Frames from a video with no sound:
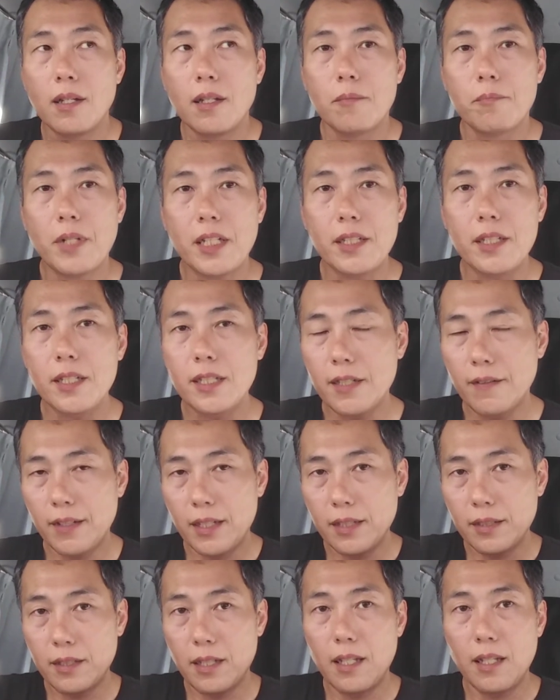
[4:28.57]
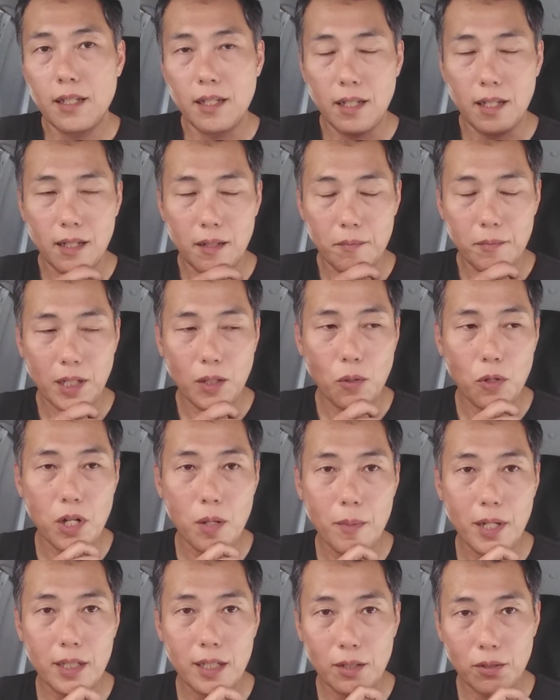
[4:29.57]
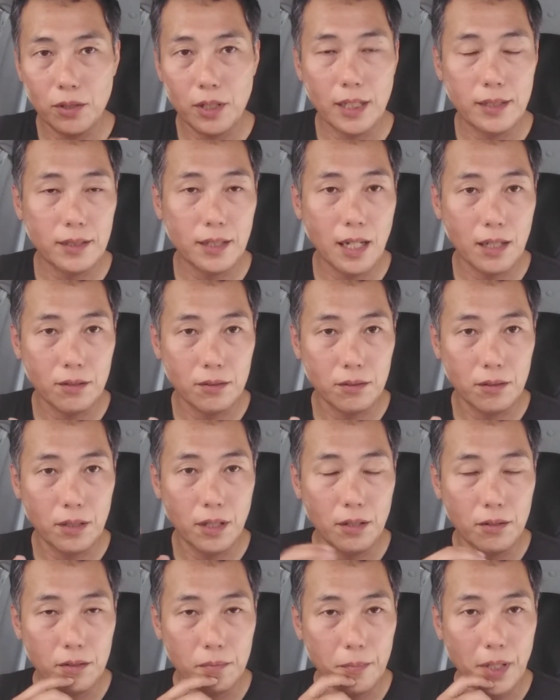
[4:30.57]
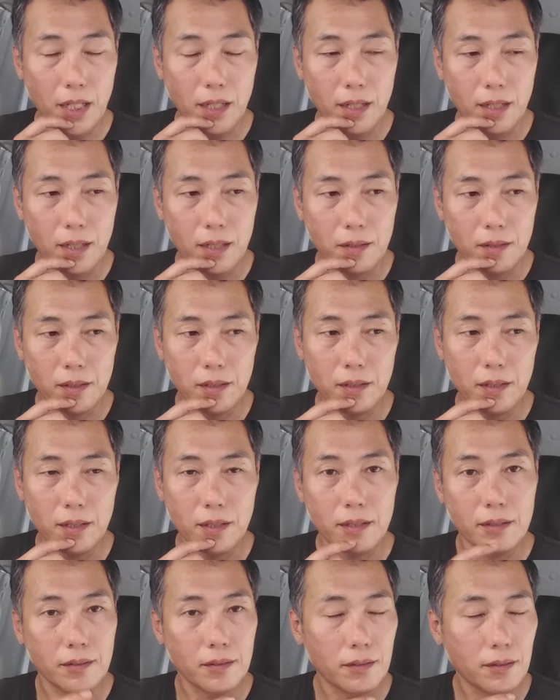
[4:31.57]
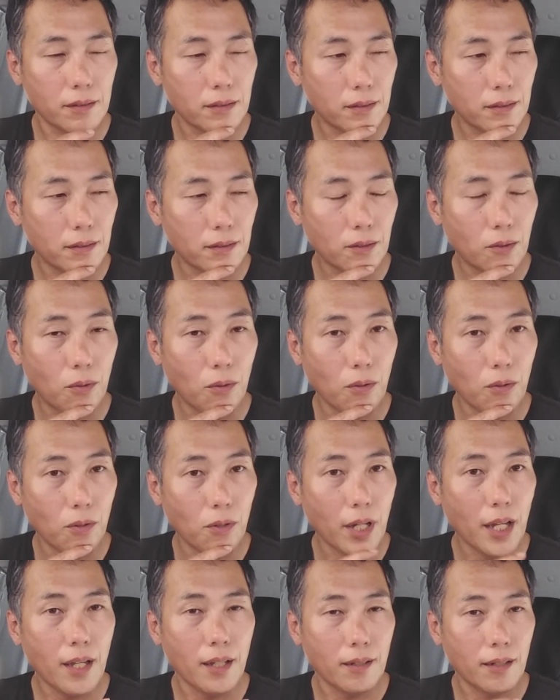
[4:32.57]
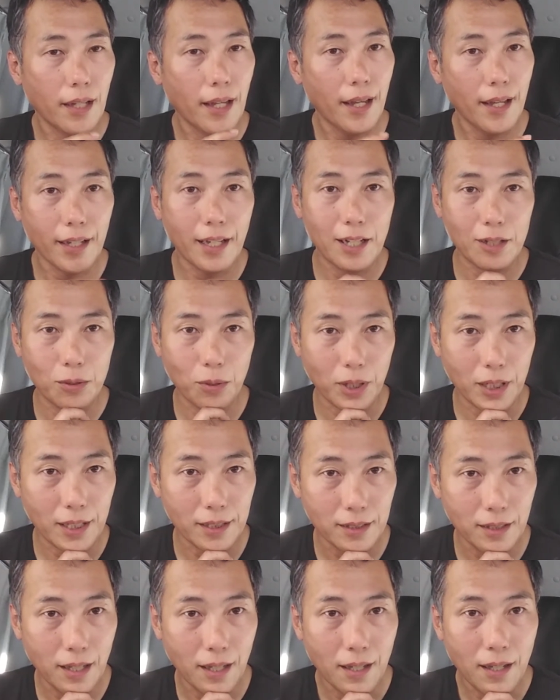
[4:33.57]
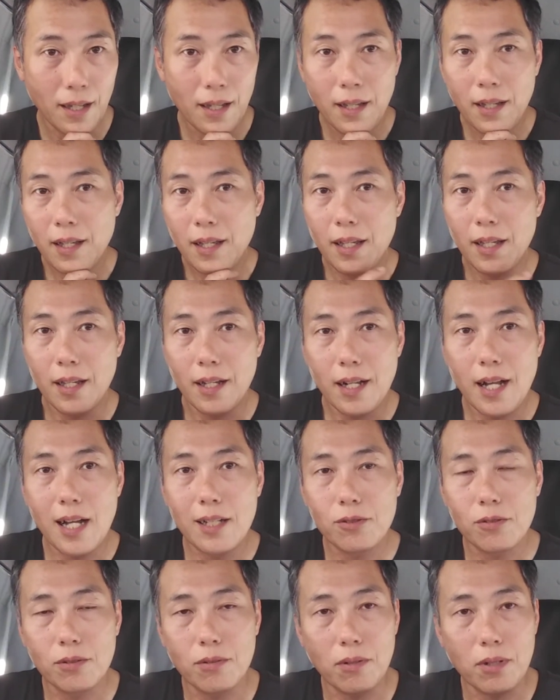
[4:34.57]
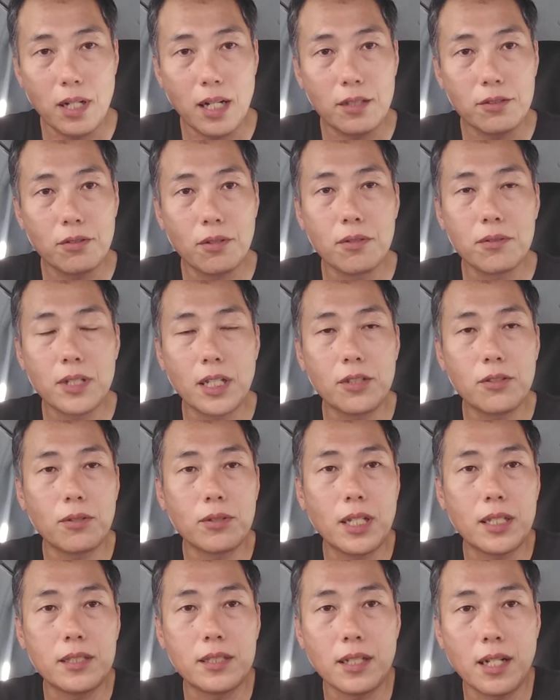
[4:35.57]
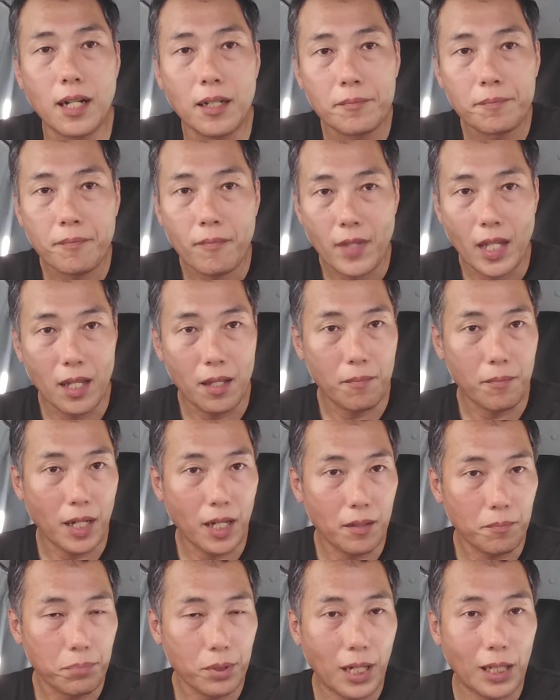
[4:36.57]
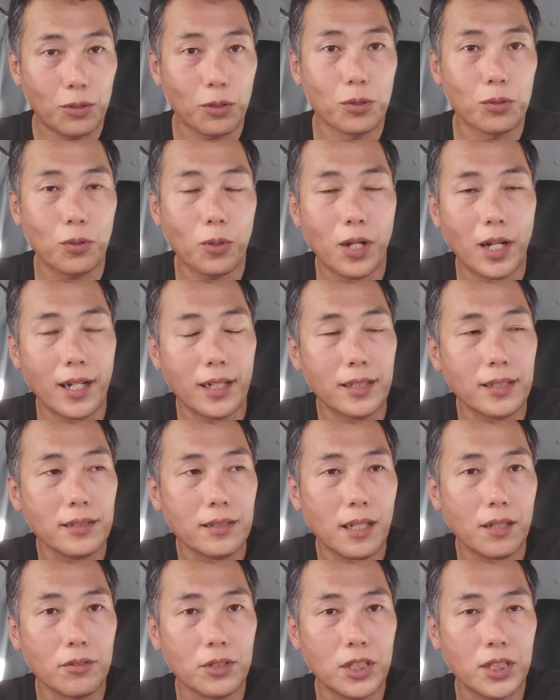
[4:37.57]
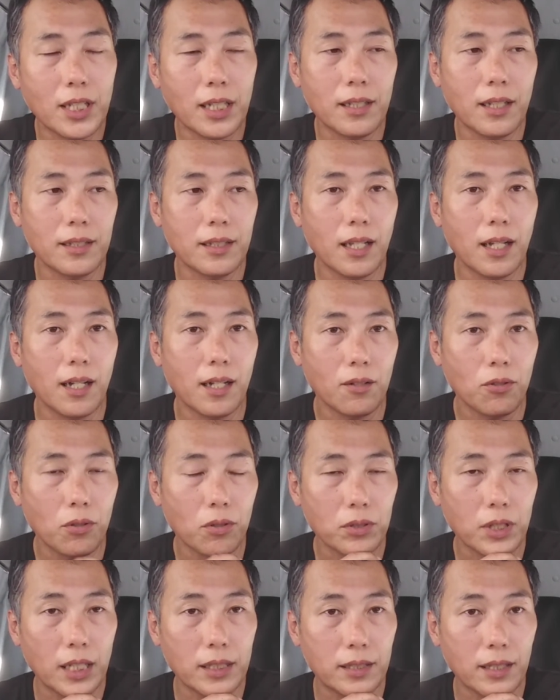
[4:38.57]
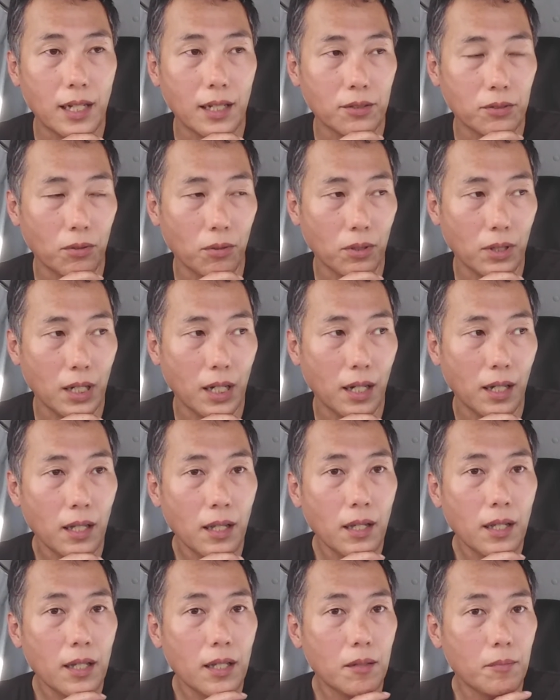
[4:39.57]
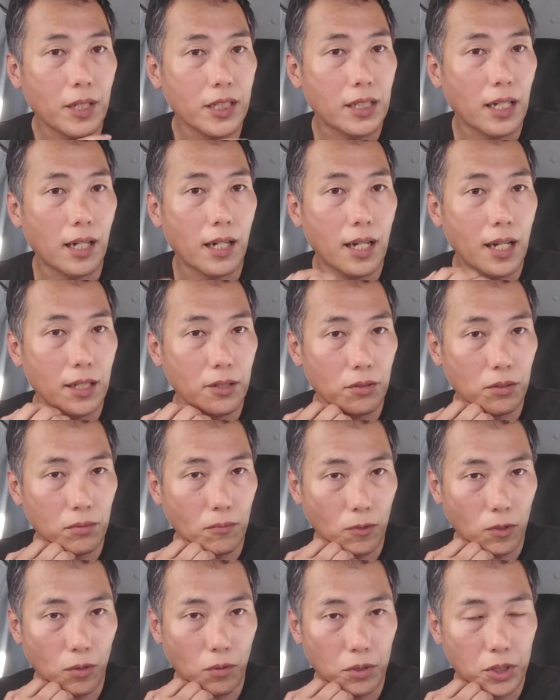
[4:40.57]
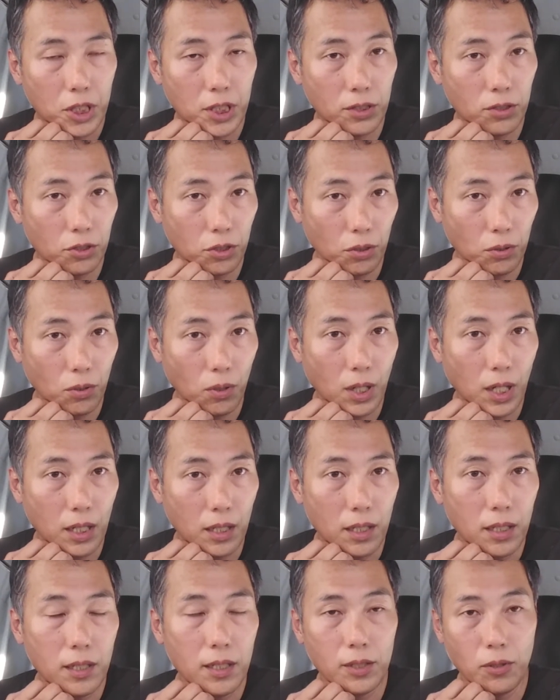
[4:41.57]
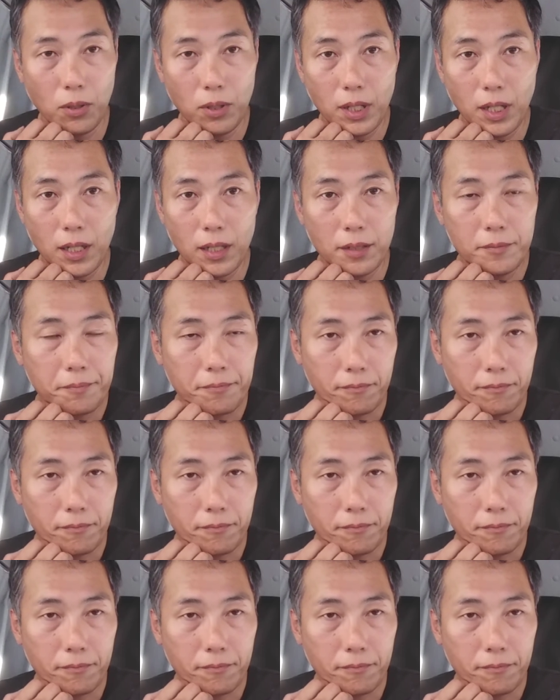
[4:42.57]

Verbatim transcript: まあ、ニーチェはですね、えまこれまでの哲学っていう、まあ、こうヘーゲルとかですね、えカントとかそういうふうな人たちが、えまプラトンとかがですね打ち立てたこう哲学とか、ま社会のこう秩序とか倫理とか、